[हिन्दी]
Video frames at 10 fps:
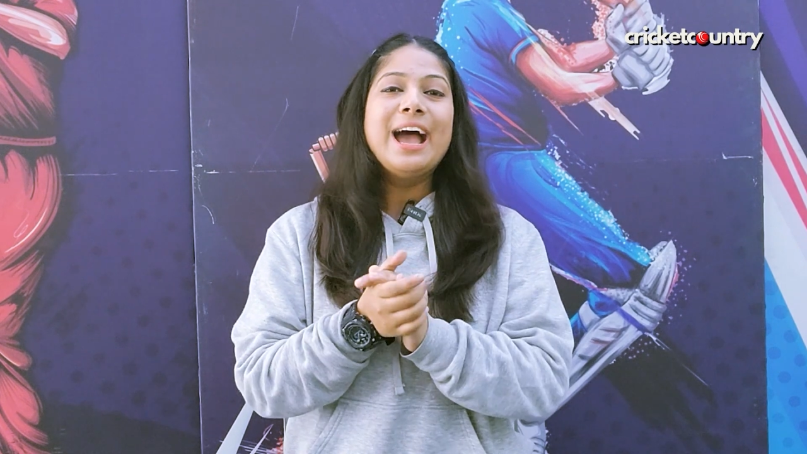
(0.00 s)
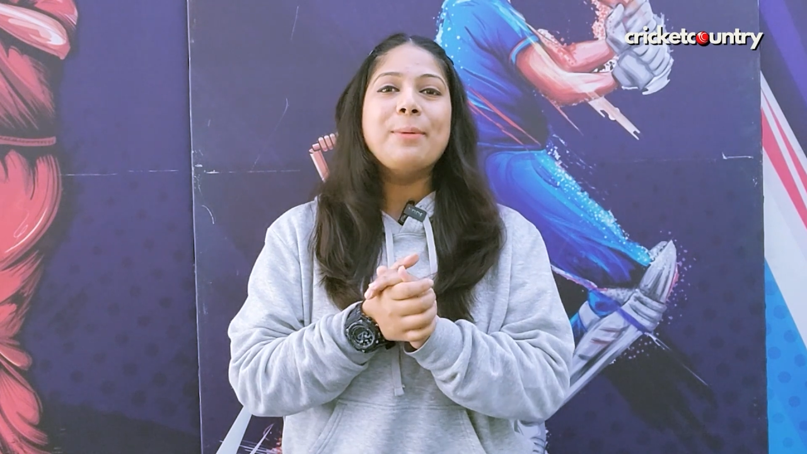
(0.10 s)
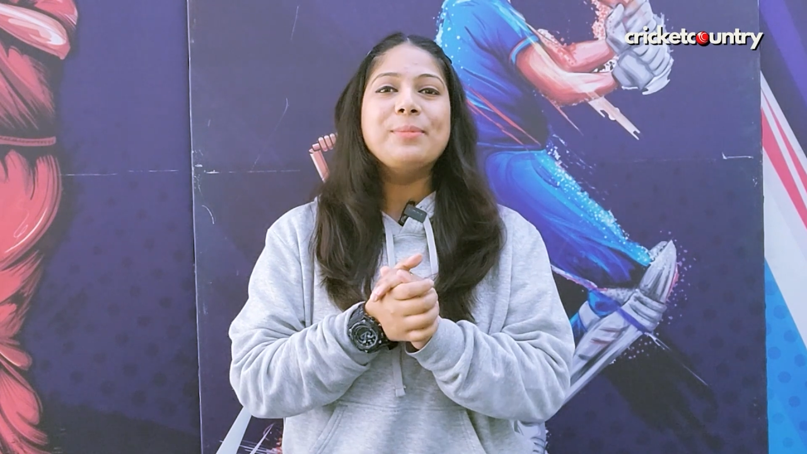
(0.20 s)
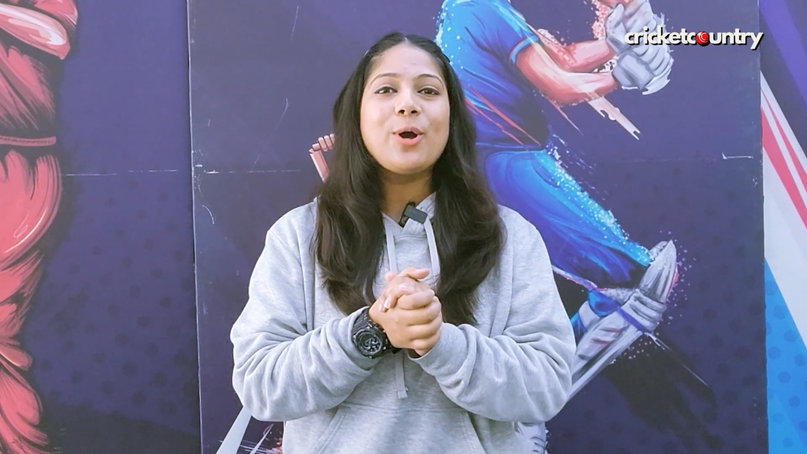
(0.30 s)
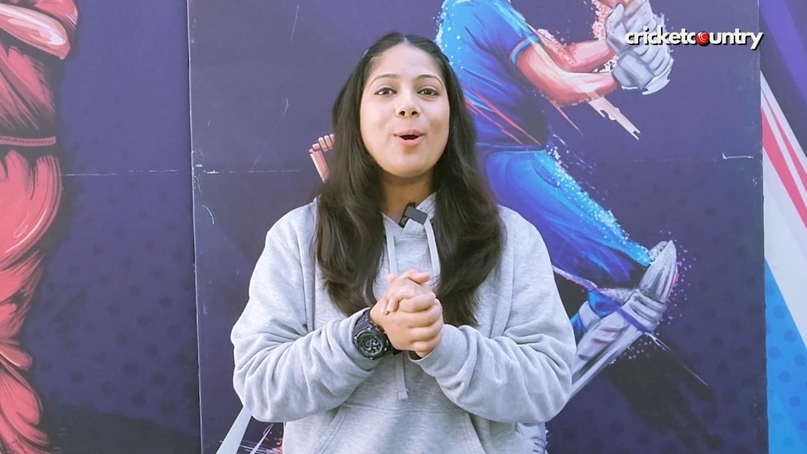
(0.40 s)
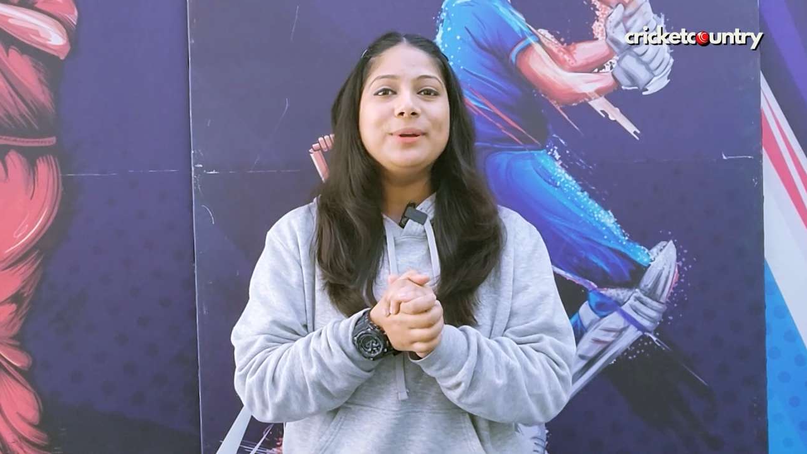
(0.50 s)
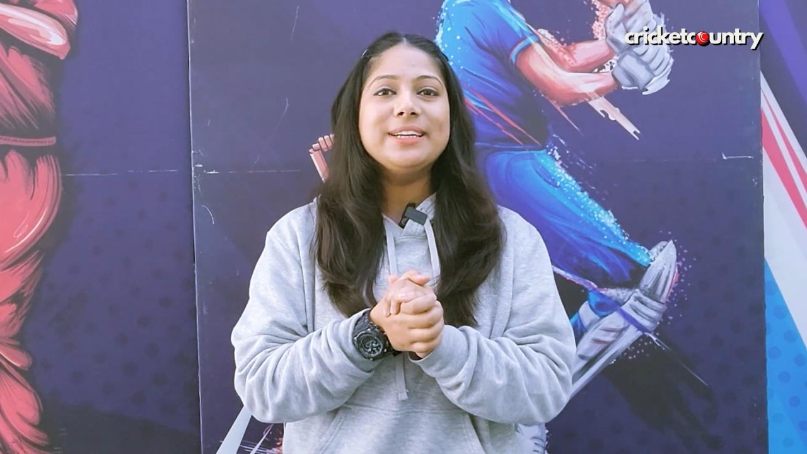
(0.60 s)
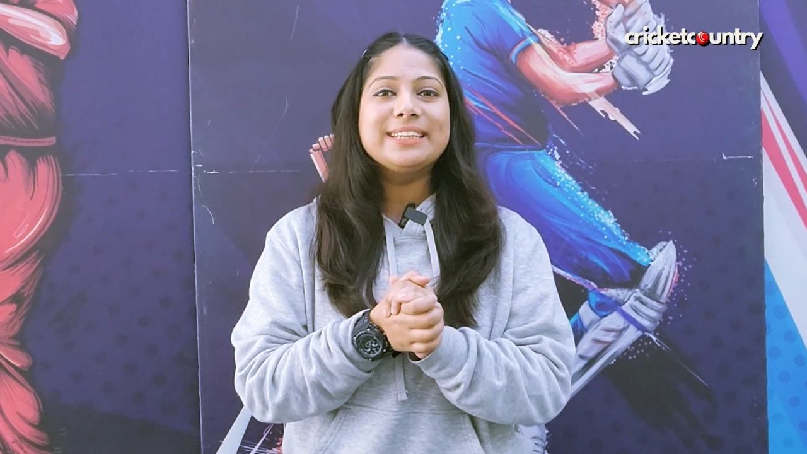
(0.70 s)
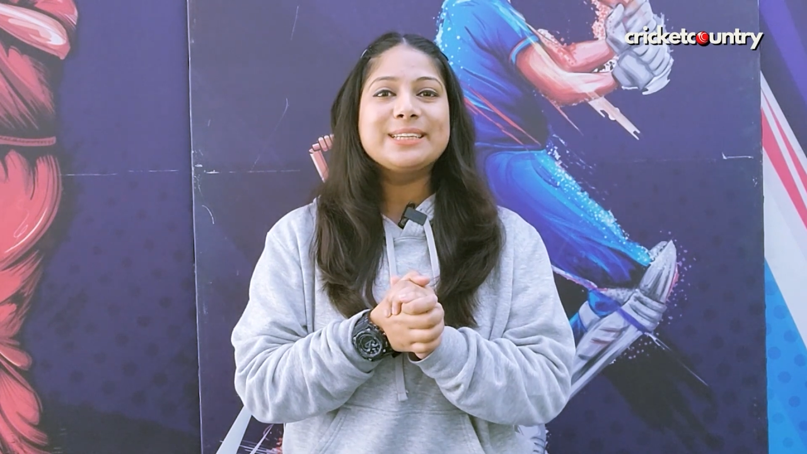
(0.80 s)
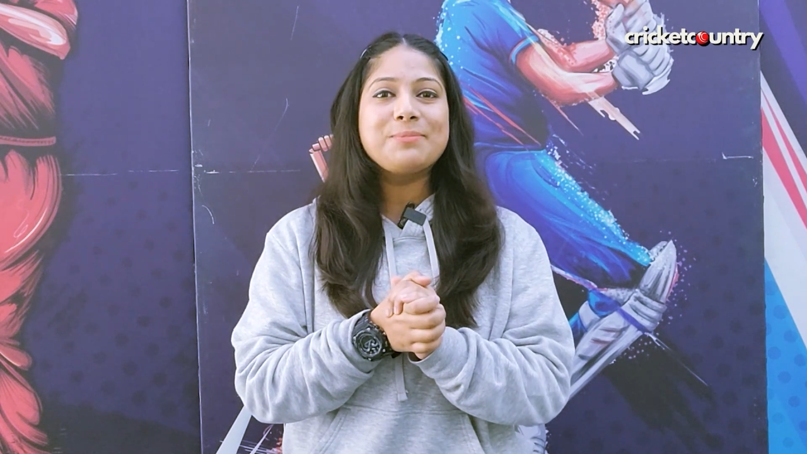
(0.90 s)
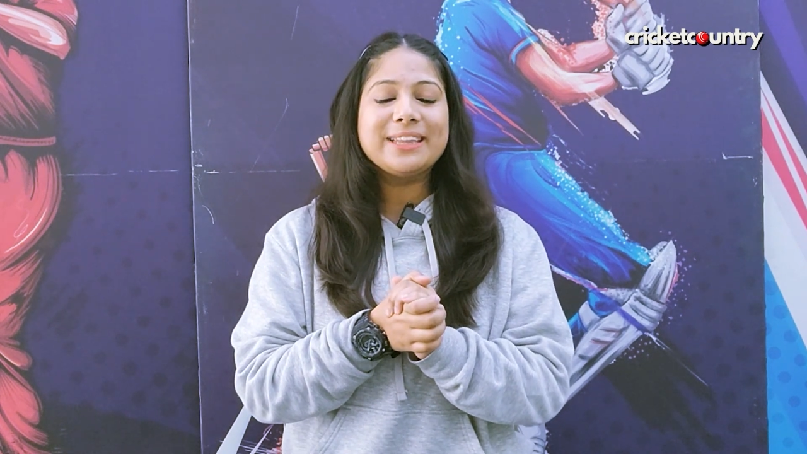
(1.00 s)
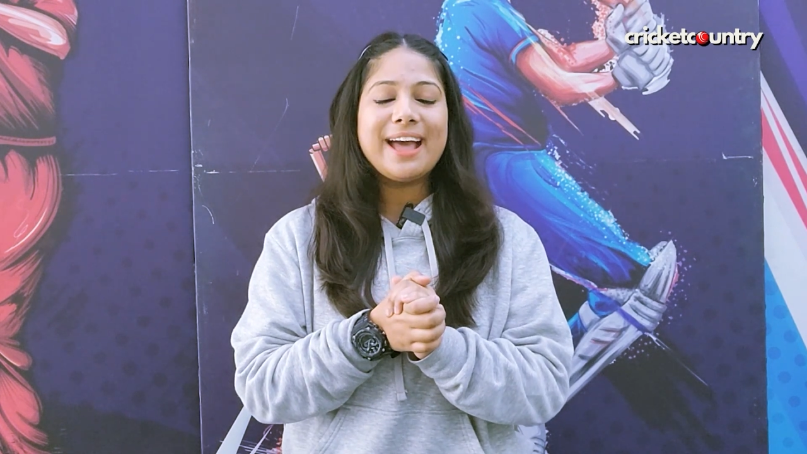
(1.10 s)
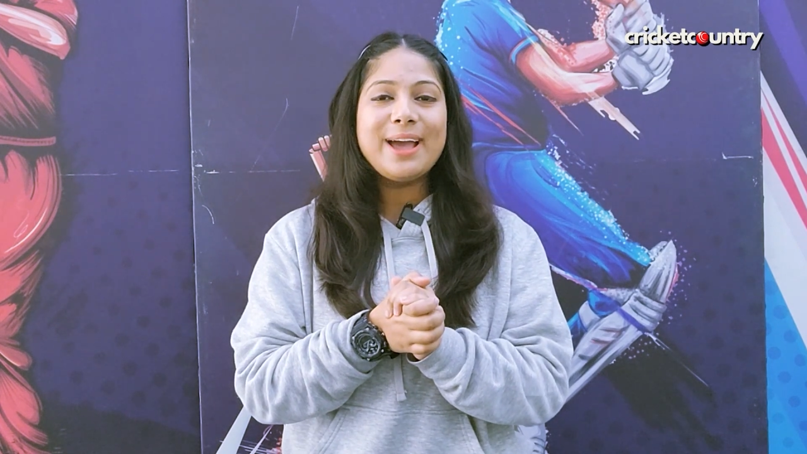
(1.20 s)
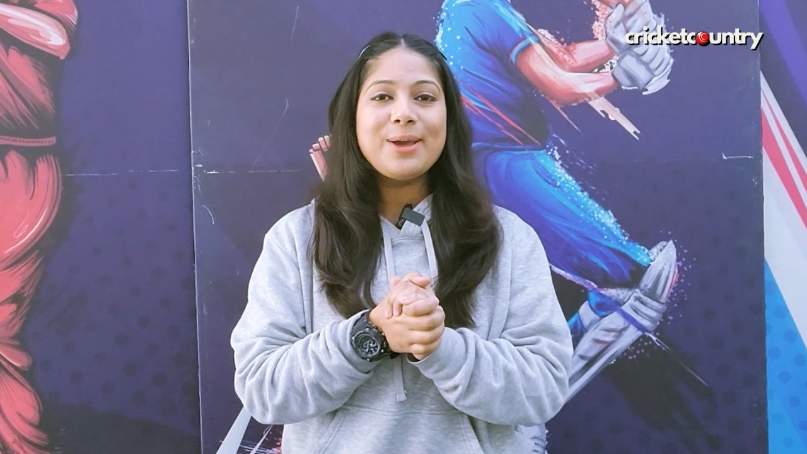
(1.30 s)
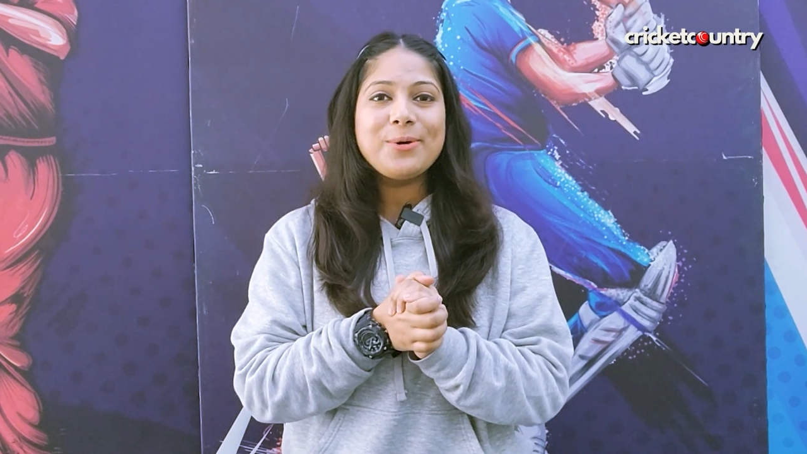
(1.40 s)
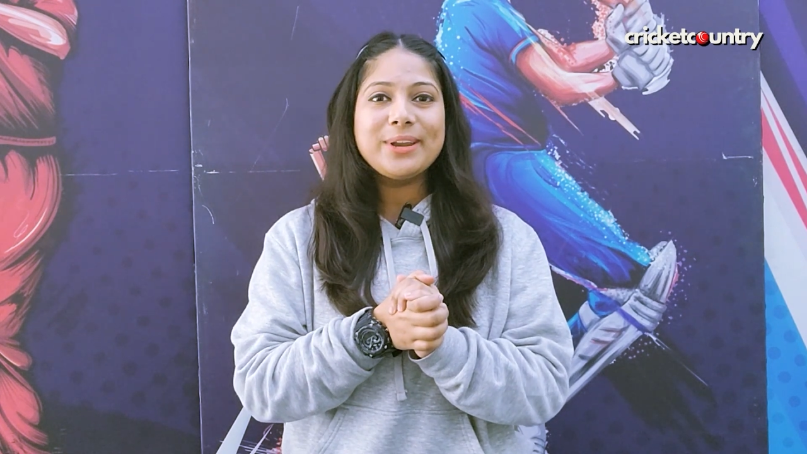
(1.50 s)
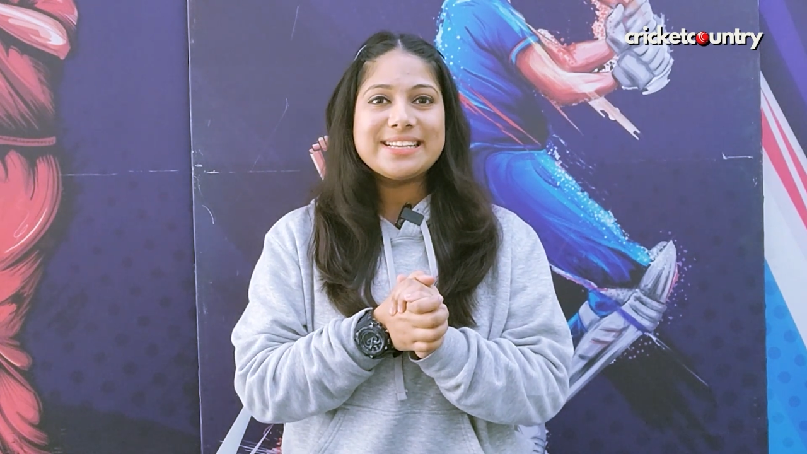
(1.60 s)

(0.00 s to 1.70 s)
हमें कमेंट करके बताएं और